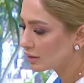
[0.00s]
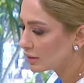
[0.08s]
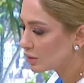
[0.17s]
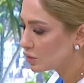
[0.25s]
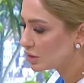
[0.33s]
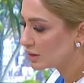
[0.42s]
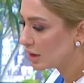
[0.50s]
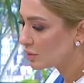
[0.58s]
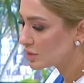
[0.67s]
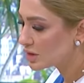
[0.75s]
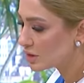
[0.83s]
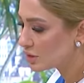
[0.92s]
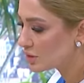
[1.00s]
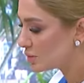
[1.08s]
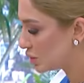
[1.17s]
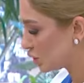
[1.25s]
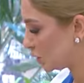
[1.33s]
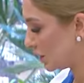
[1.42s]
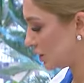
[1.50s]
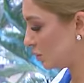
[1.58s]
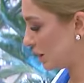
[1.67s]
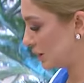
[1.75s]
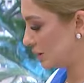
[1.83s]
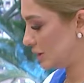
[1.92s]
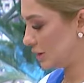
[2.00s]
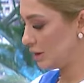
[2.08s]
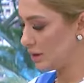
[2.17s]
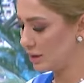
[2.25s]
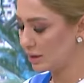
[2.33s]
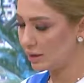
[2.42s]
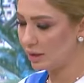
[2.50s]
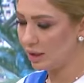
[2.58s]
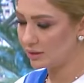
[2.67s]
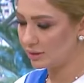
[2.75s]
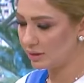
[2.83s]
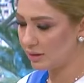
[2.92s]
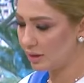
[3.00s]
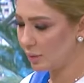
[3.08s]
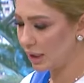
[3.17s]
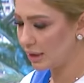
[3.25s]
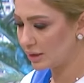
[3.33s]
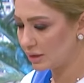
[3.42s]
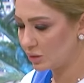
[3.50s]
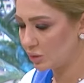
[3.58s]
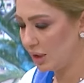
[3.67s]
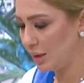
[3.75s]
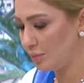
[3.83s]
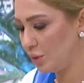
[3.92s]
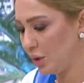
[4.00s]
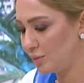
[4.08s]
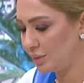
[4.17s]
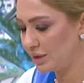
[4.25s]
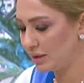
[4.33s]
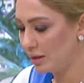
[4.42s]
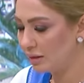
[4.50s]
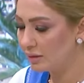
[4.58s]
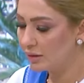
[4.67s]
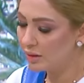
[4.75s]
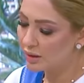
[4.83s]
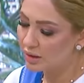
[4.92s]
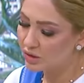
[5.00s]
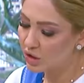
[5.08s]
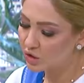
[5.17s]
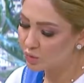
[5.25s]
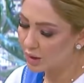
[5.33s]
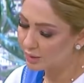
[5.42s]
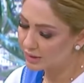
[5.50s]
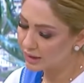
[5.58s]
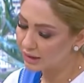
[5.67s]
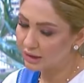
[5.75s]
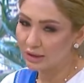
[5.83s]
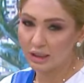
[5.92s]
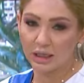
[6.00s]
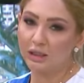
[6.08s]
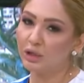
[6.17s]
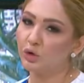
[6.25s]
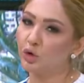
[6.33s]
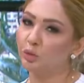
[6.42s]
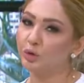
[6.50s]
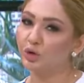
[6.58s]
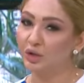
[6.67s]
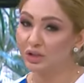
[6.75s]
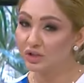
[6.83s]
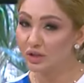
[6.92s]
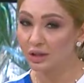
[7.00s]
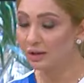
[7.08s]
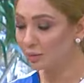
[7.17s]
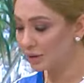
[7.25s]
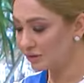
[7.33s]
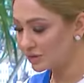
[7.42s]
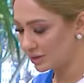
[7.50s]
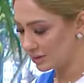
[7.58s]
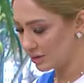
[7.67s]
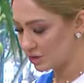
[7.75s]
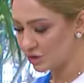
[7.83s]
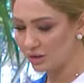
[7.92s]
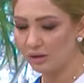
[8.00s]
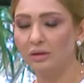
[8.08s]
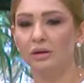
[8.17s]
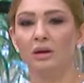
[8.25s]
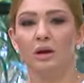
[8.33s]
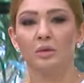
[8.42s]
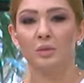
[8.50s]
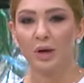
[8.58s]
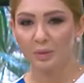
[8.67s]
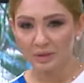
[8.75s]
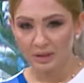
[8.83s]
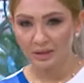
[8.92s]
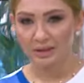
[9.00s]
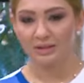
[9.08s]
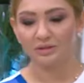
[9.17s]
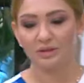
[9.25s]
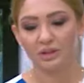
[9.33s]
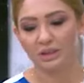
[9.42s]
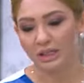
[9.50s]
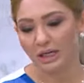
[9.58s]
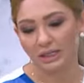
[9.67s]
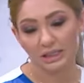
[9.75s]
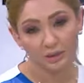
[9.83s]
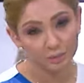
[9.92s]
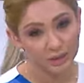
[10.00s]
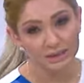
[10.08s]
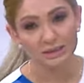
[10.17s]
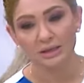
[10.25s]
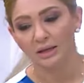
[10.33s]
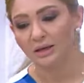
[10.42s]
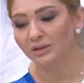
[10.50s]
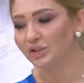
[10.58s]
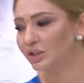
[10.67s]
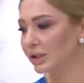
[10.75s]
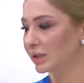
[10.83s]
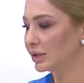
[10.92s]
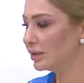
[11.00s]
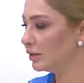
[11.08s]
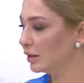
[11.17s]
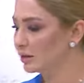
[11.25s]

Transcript: ضروري تحمصي الرز بشويه ماده دهنيه لحتى يضل معاكي كل حبه وحبتها الدجاج ما بزنخ نهائيا رغم انه احنا اشتغلنا بنفس الطنجره ما بيطلع زفره نهائيا بس شيلي